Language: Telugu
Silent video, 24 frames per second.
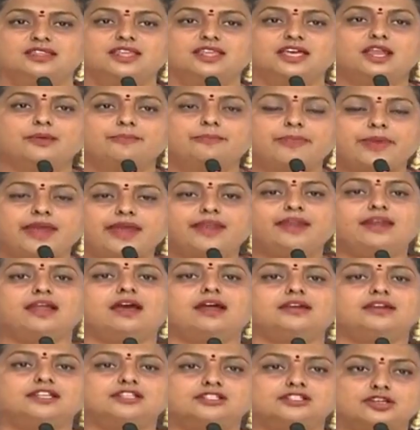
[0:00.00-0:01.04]
తన పెయిడ్
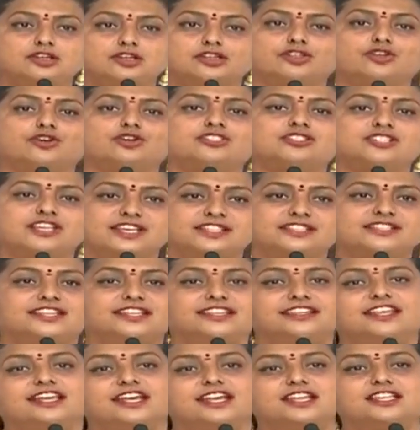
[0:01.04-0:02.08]
ఆర్టిస్టులతో
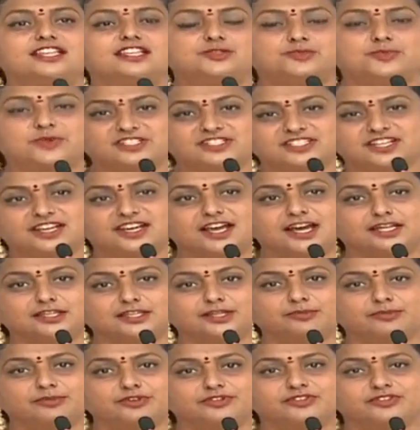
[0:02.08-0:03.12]
చేసింది అనేది స్పష్టంగా
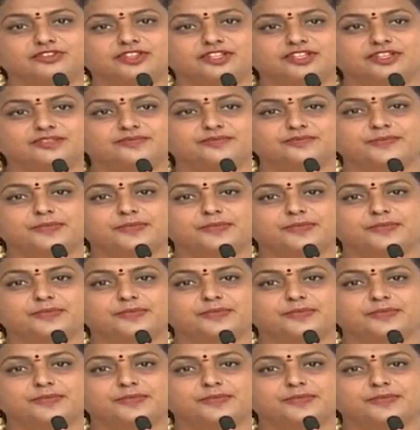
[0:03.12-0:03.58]
అర్థమవుతుంది